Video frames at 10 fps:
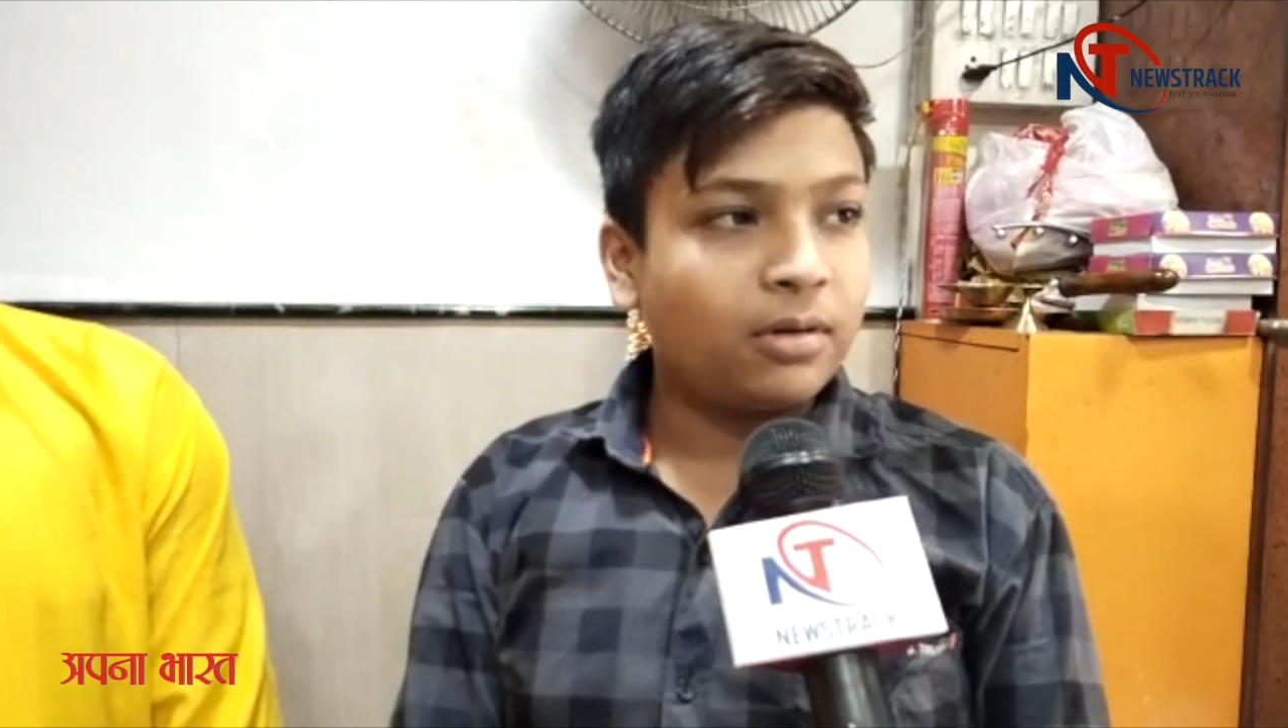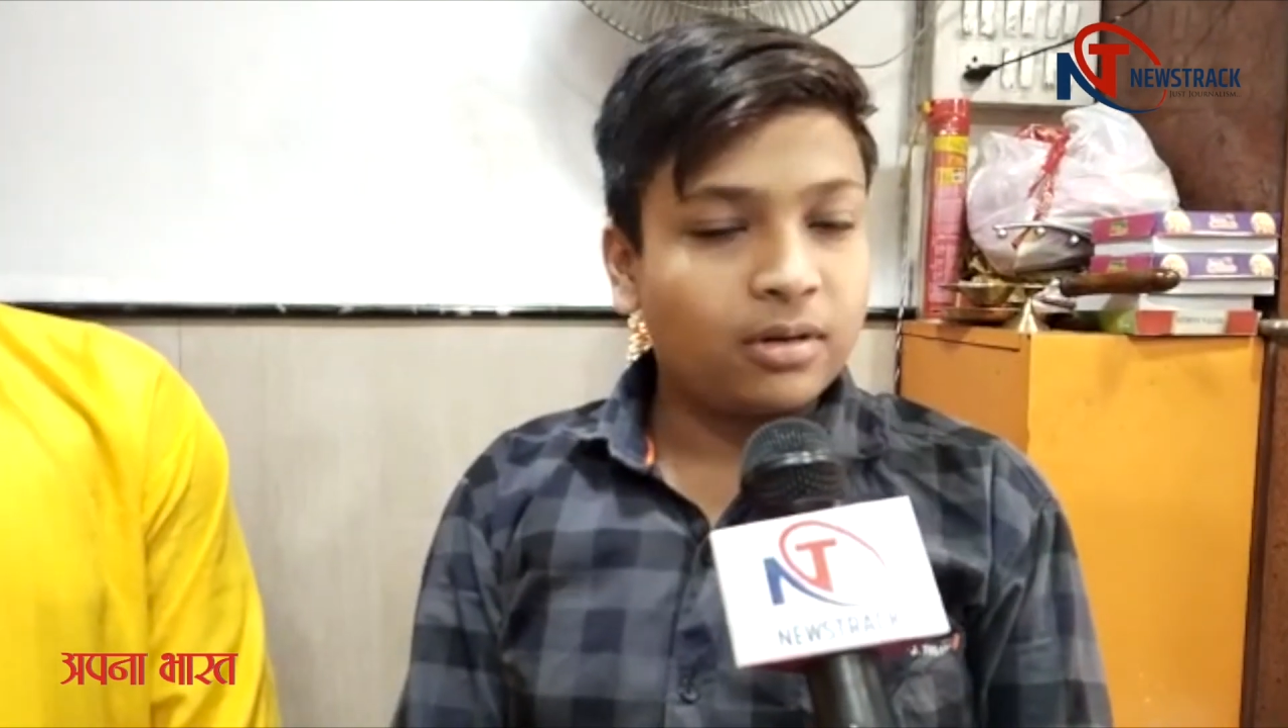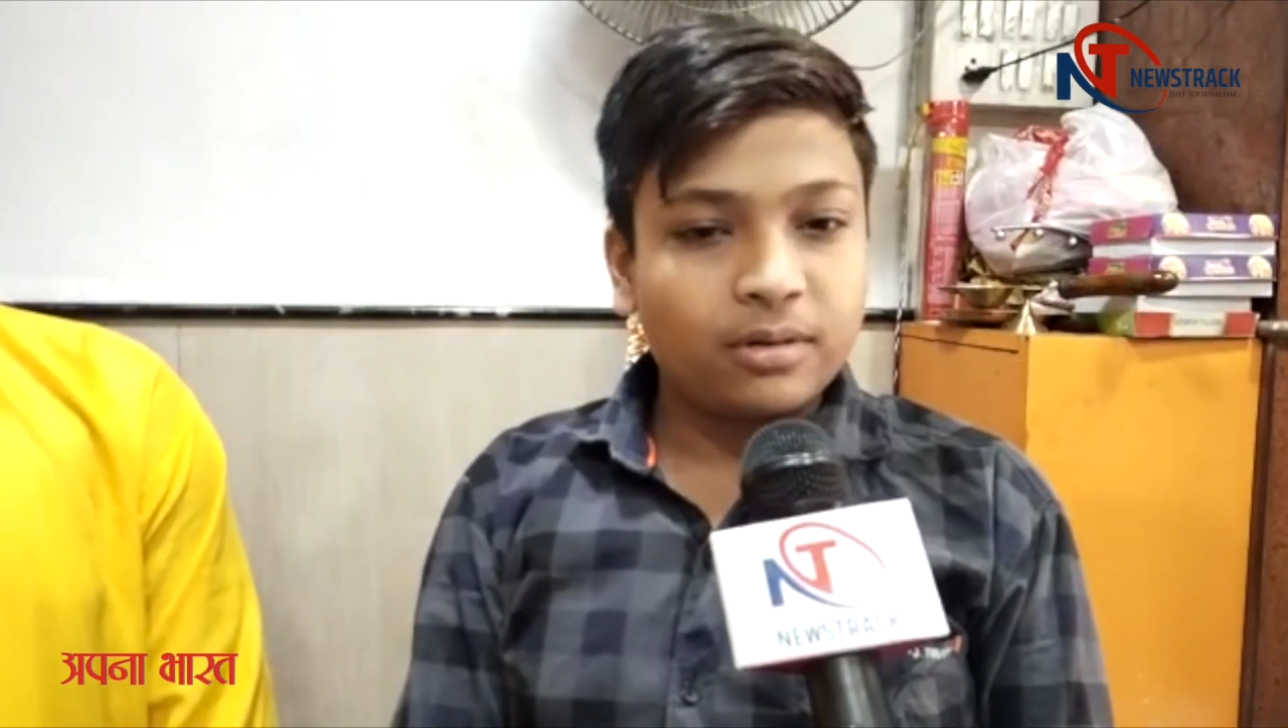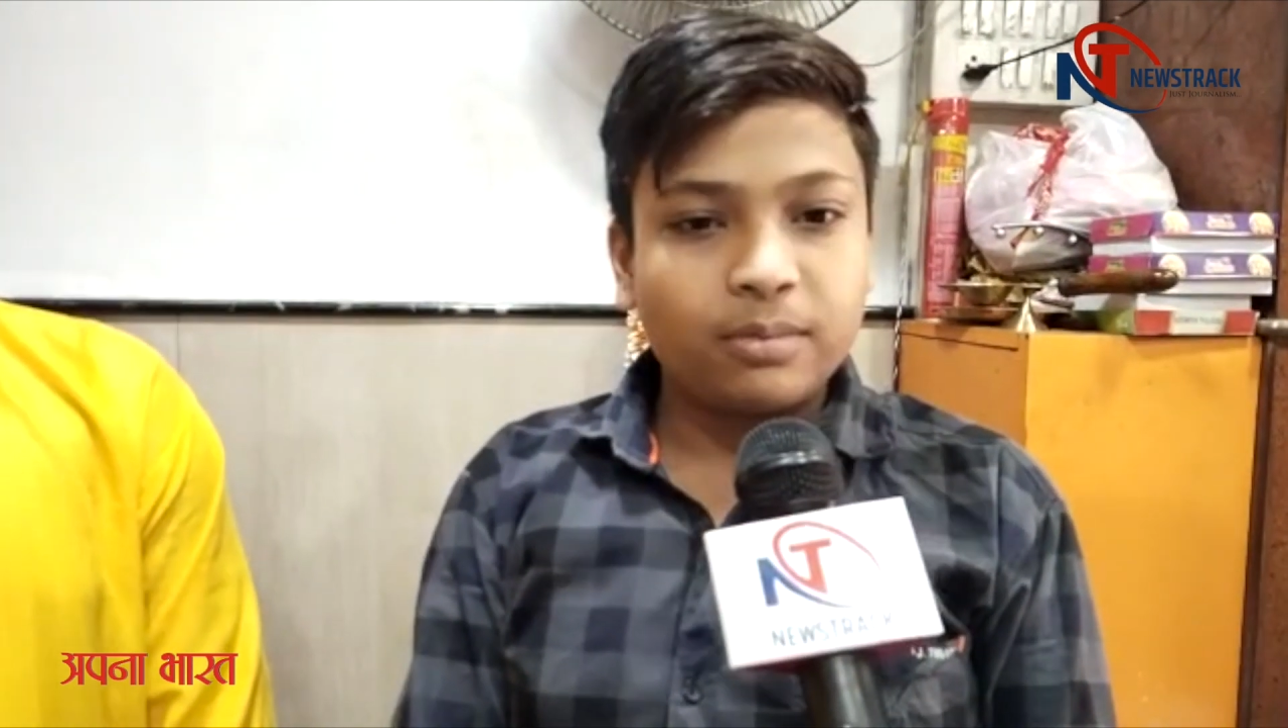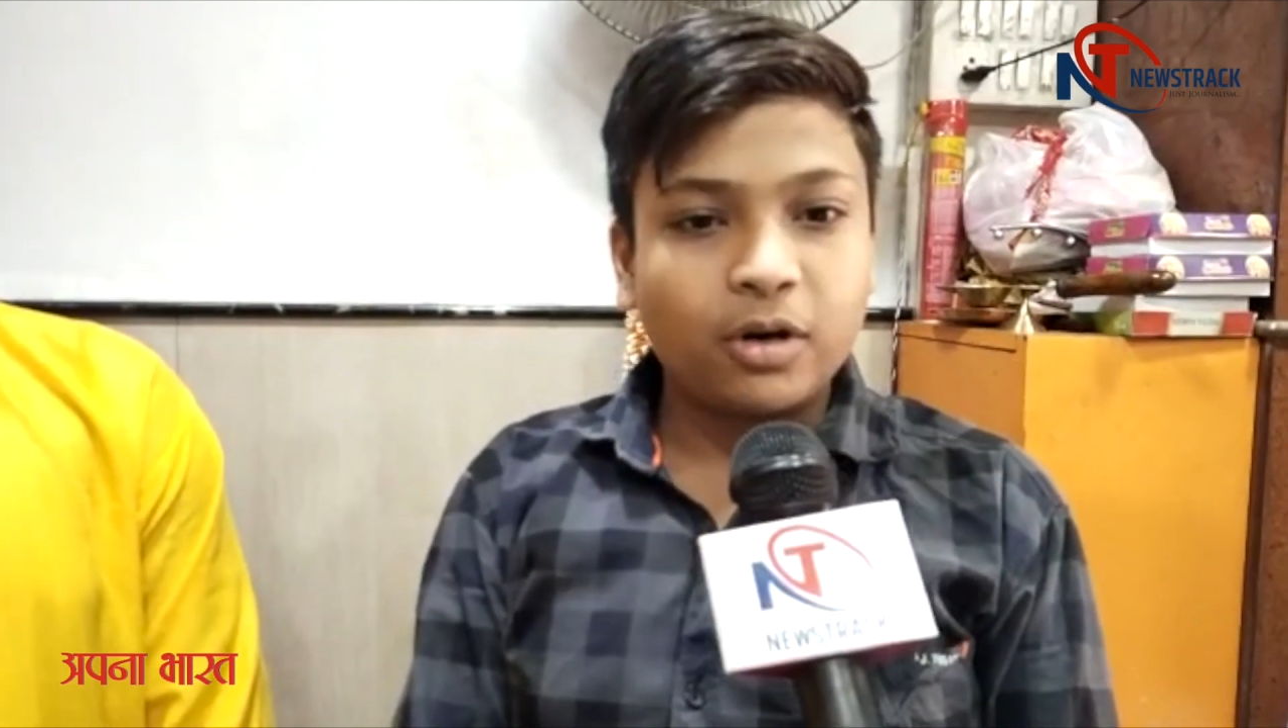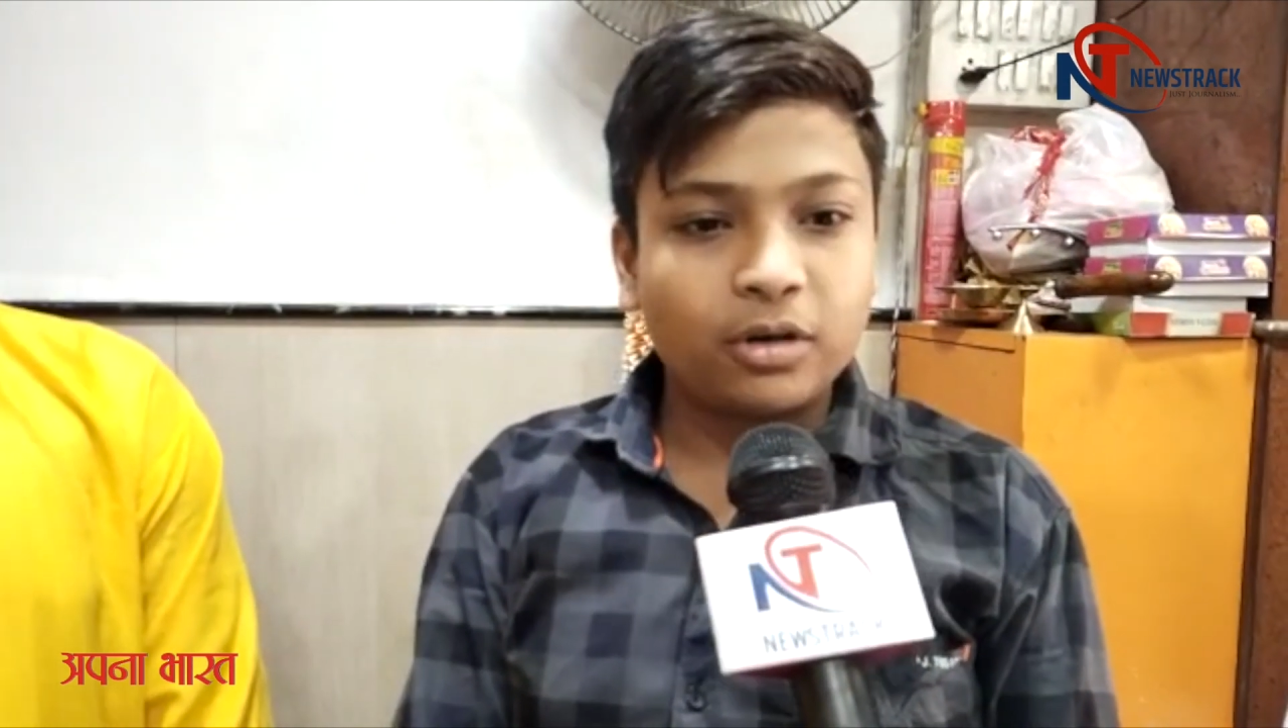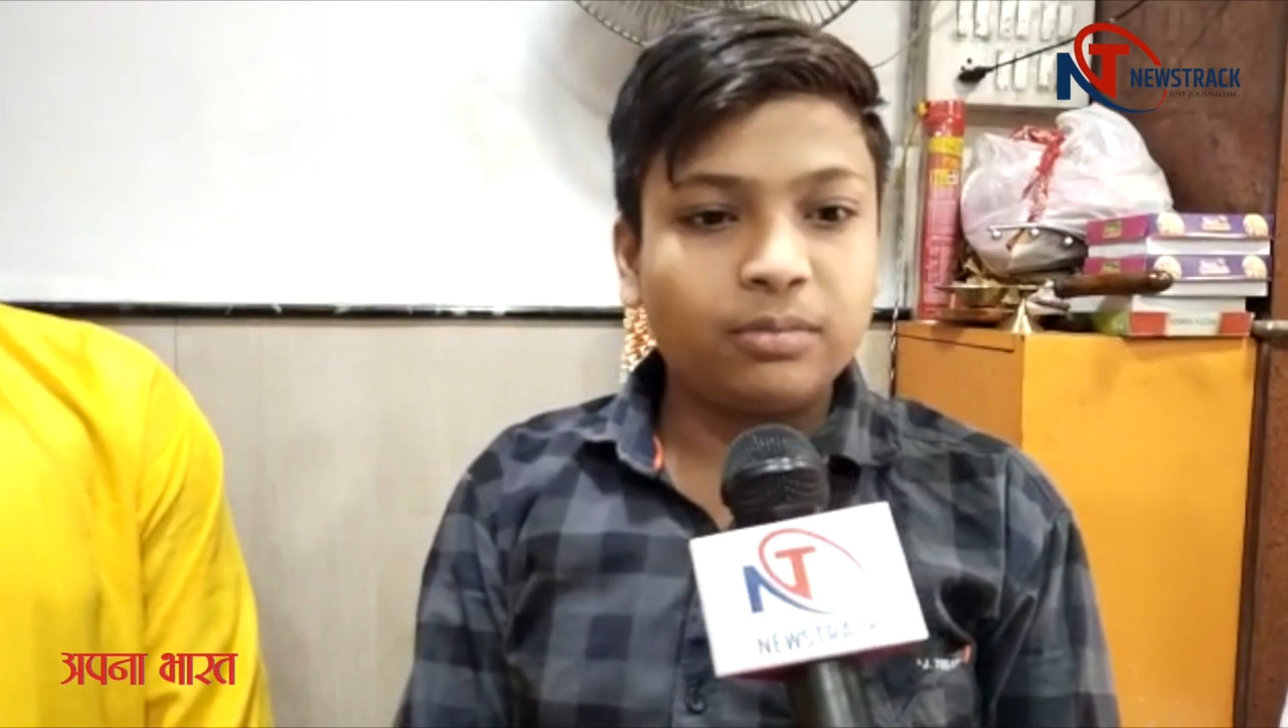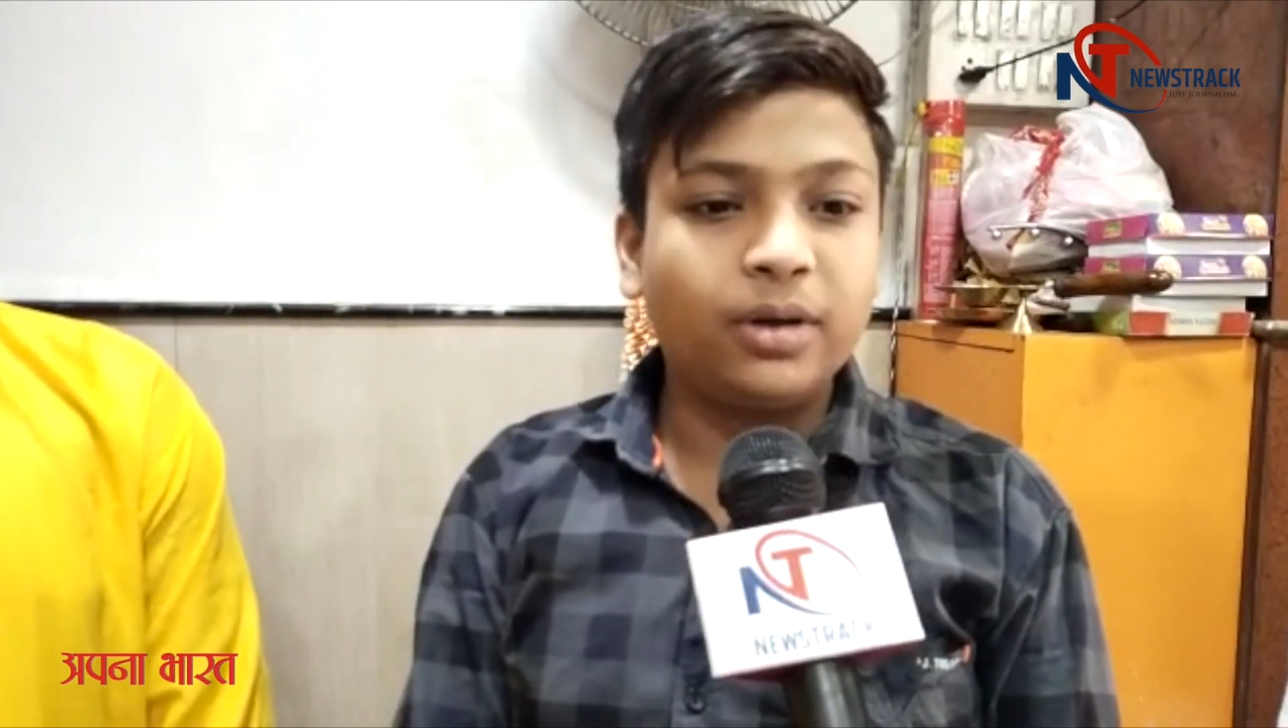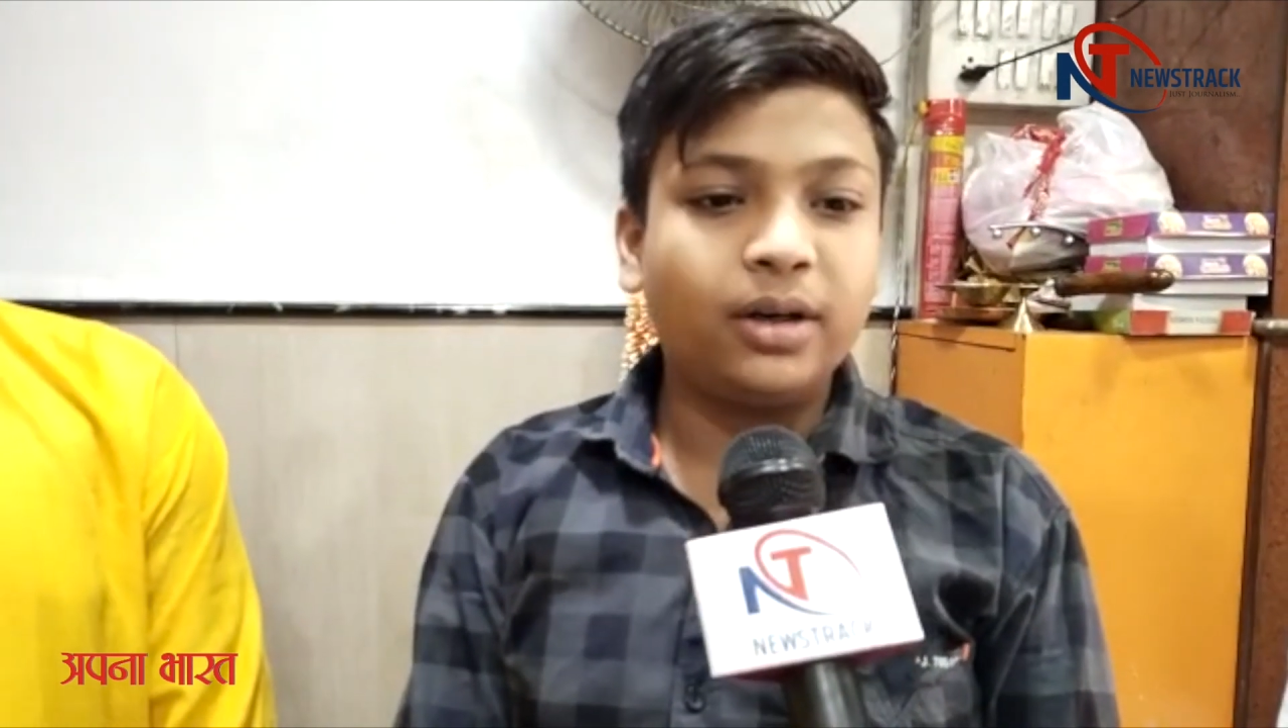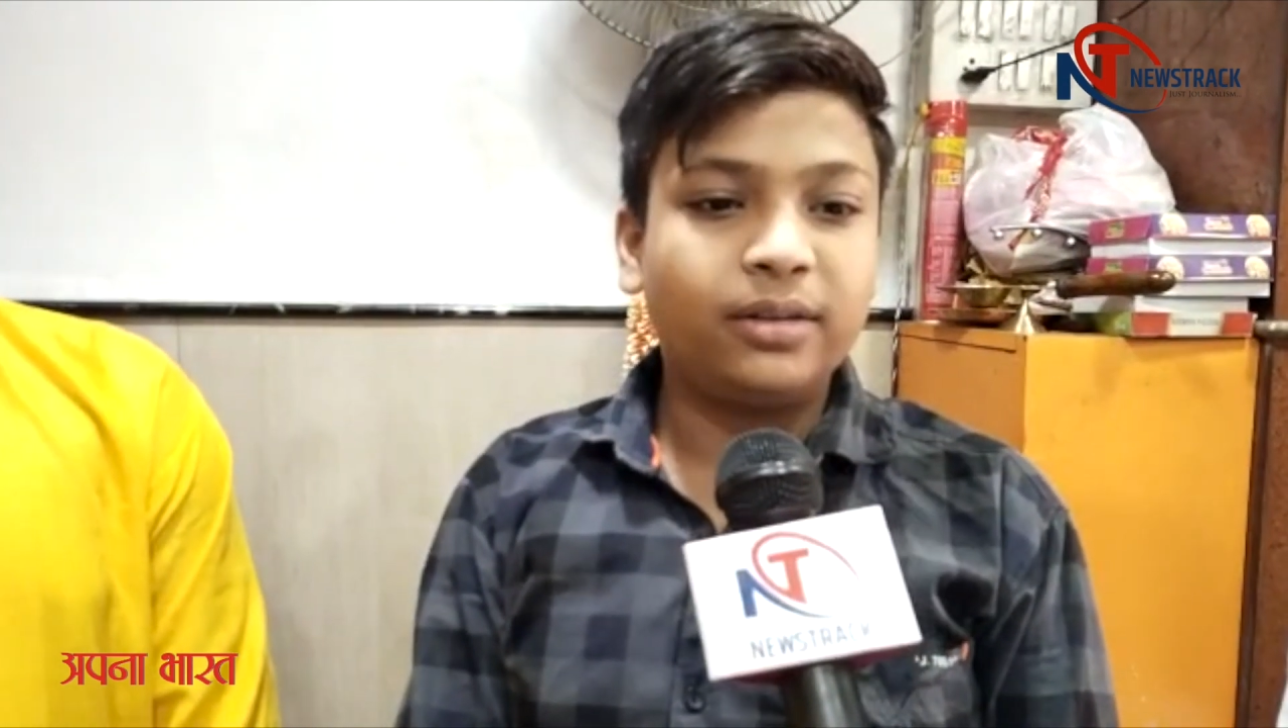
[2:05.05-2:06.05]
और बहुत
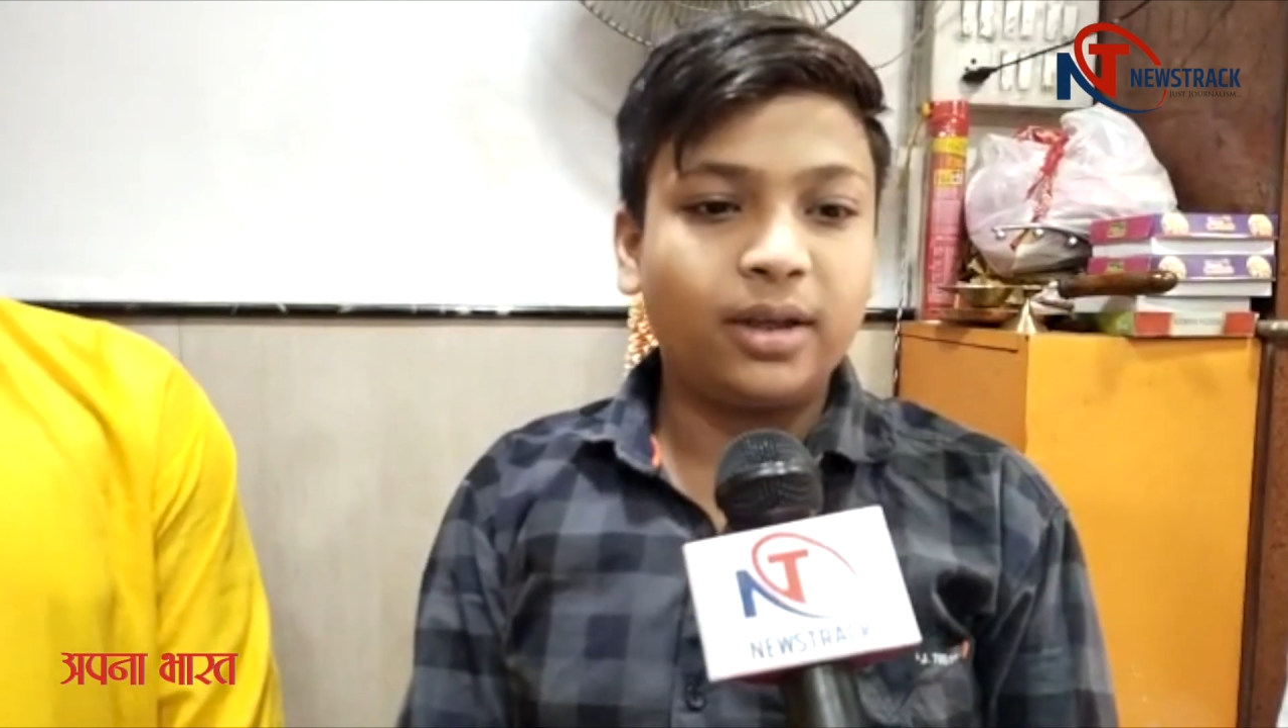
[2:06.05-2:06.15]
भीड़